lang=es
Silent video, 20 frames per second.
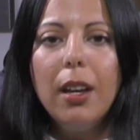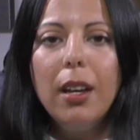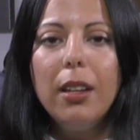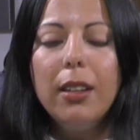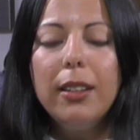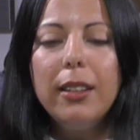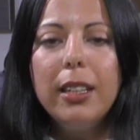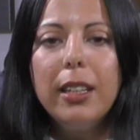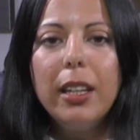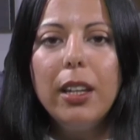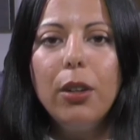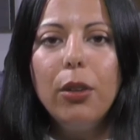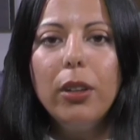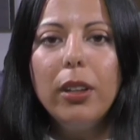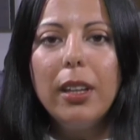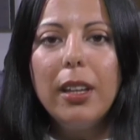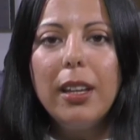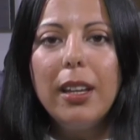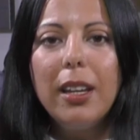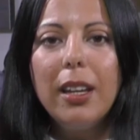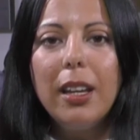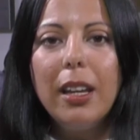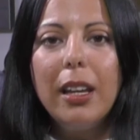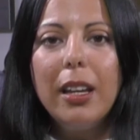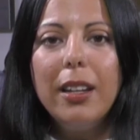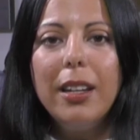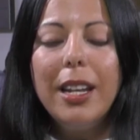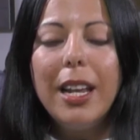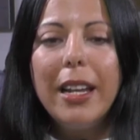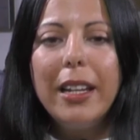Y creo
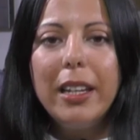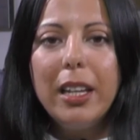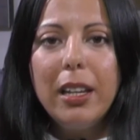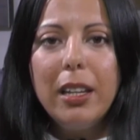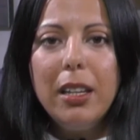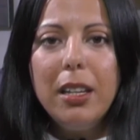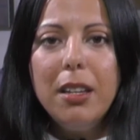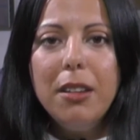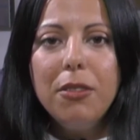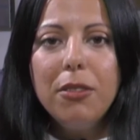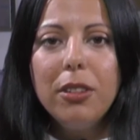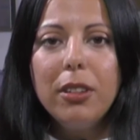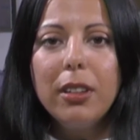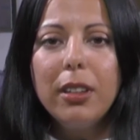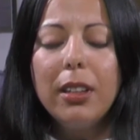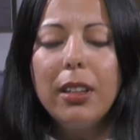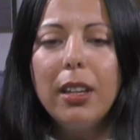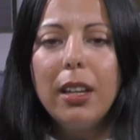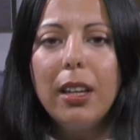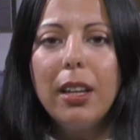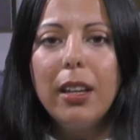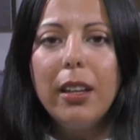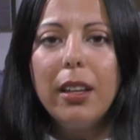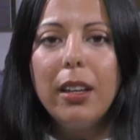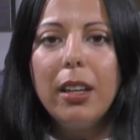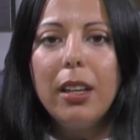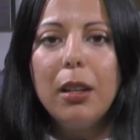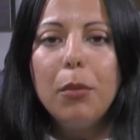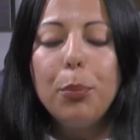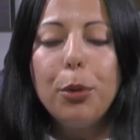que la ley,
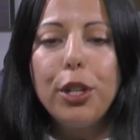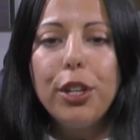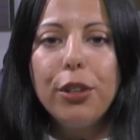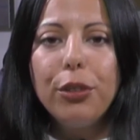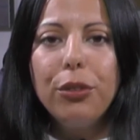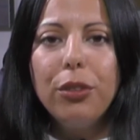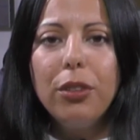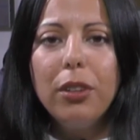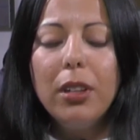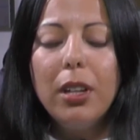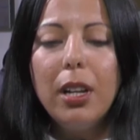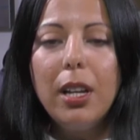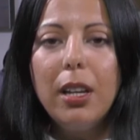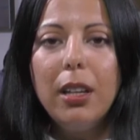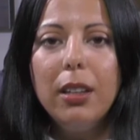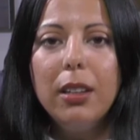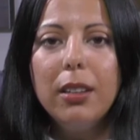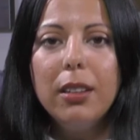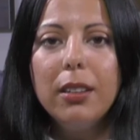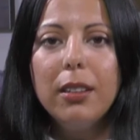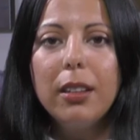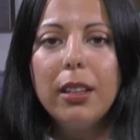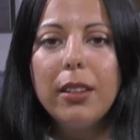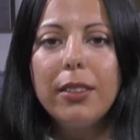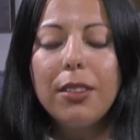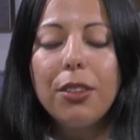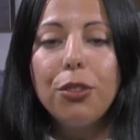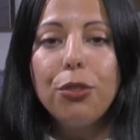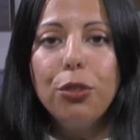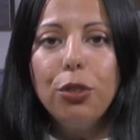que el proyecto de ley que
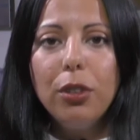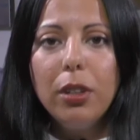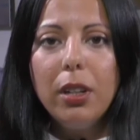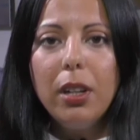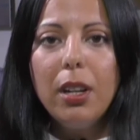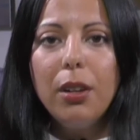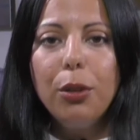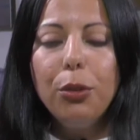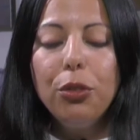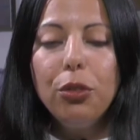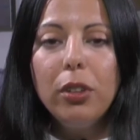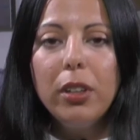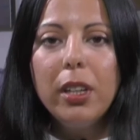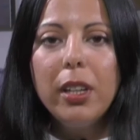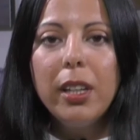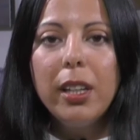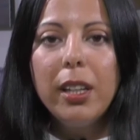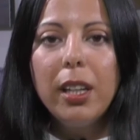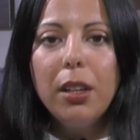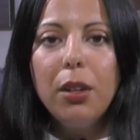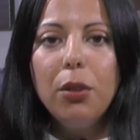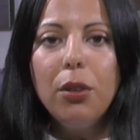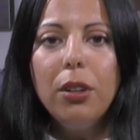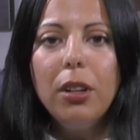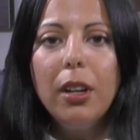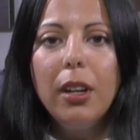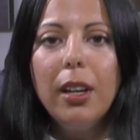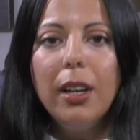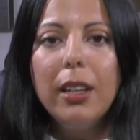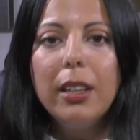sanciona el acoso callejero
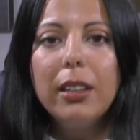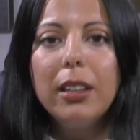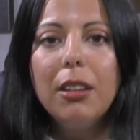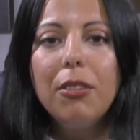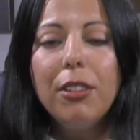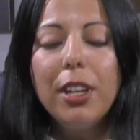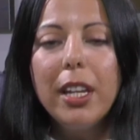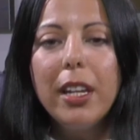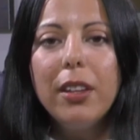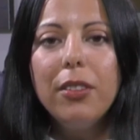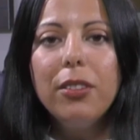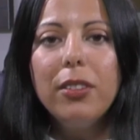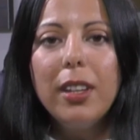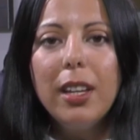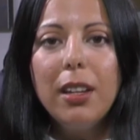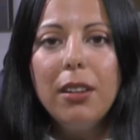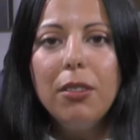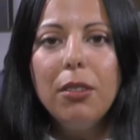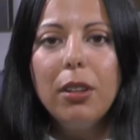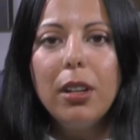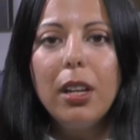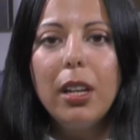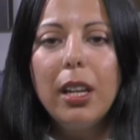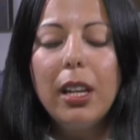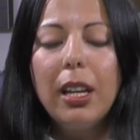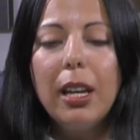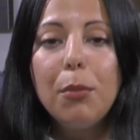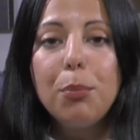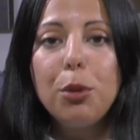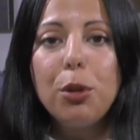debiera ser
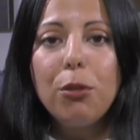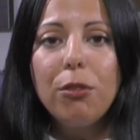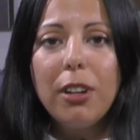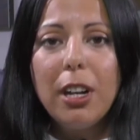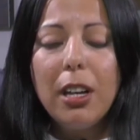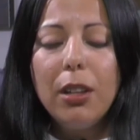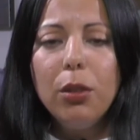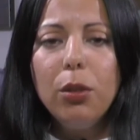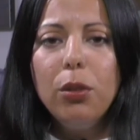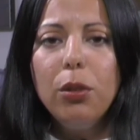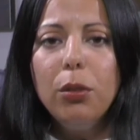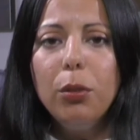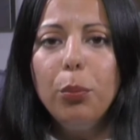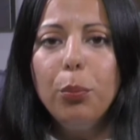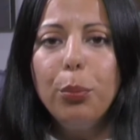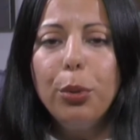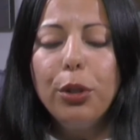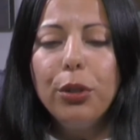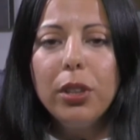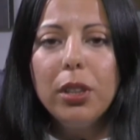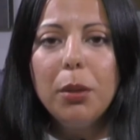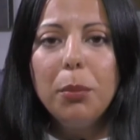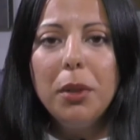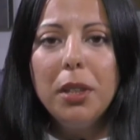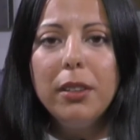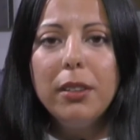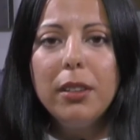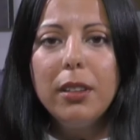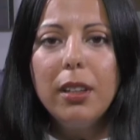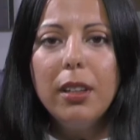eh, aprobado
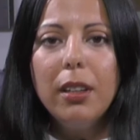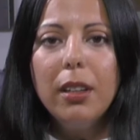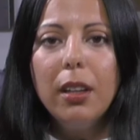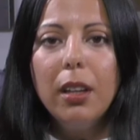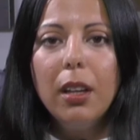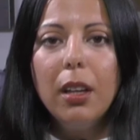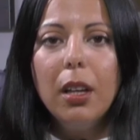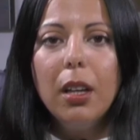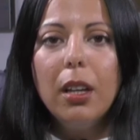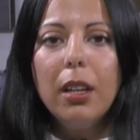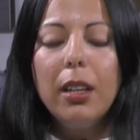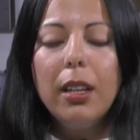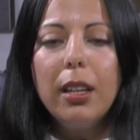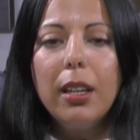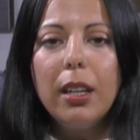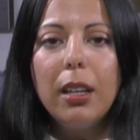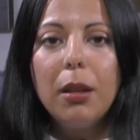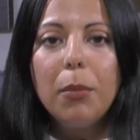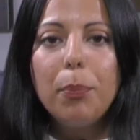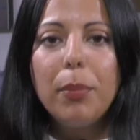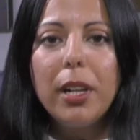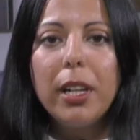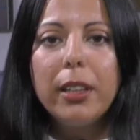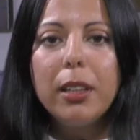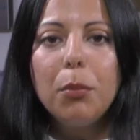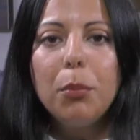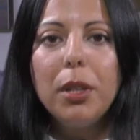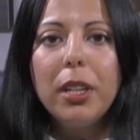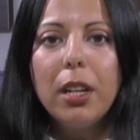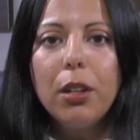prontamente eh, para
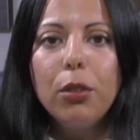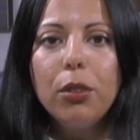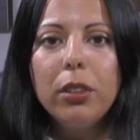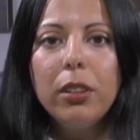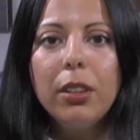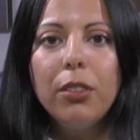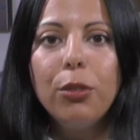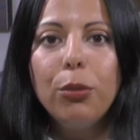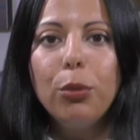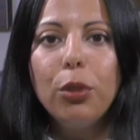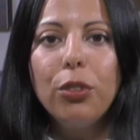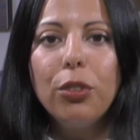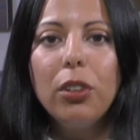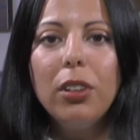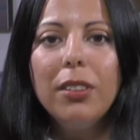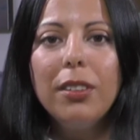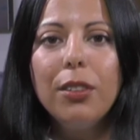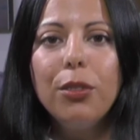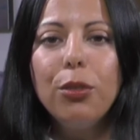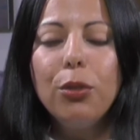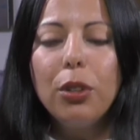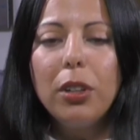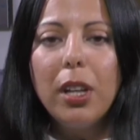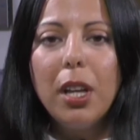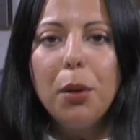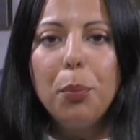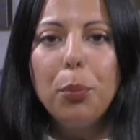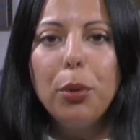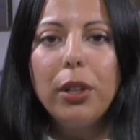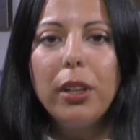terminar con esta situación y
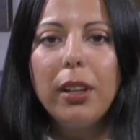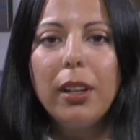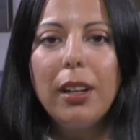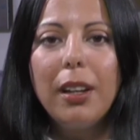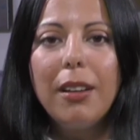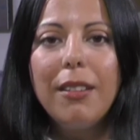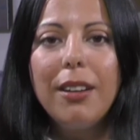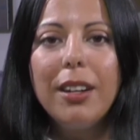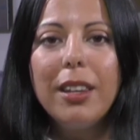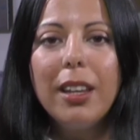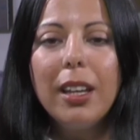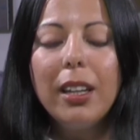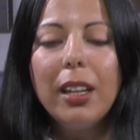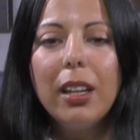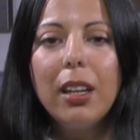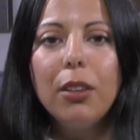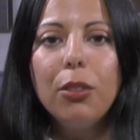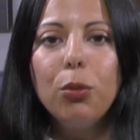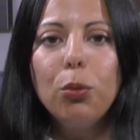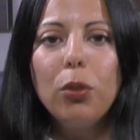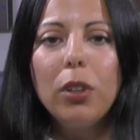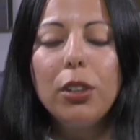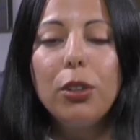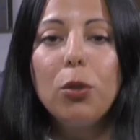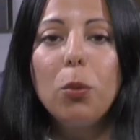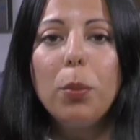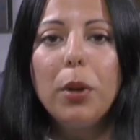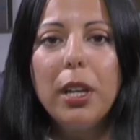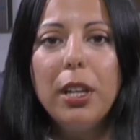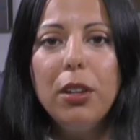sancionar, porque la verdad es que es un
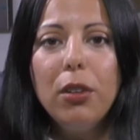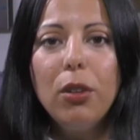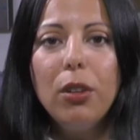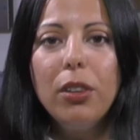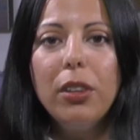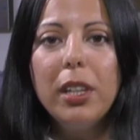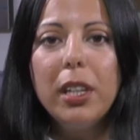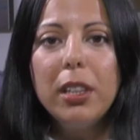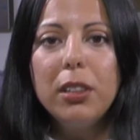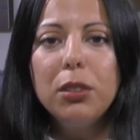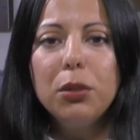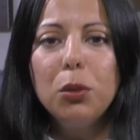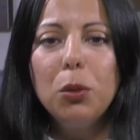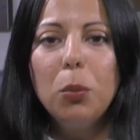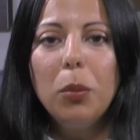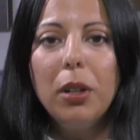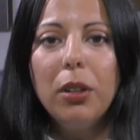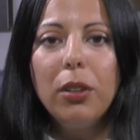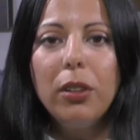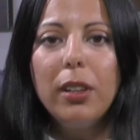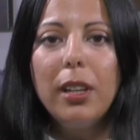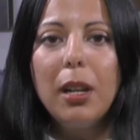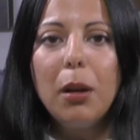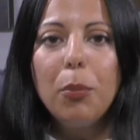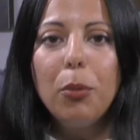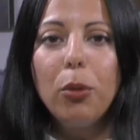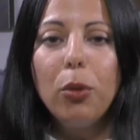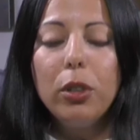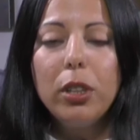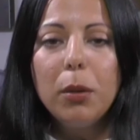atropello a los derechos humanos de las
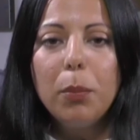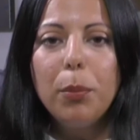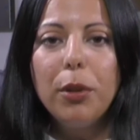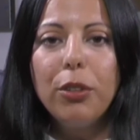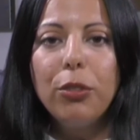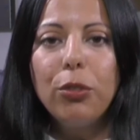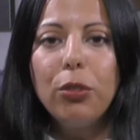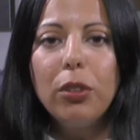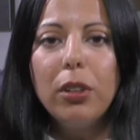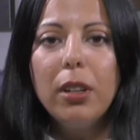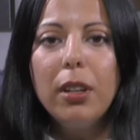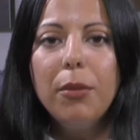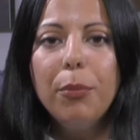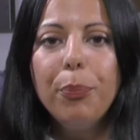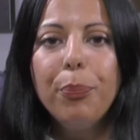otras personas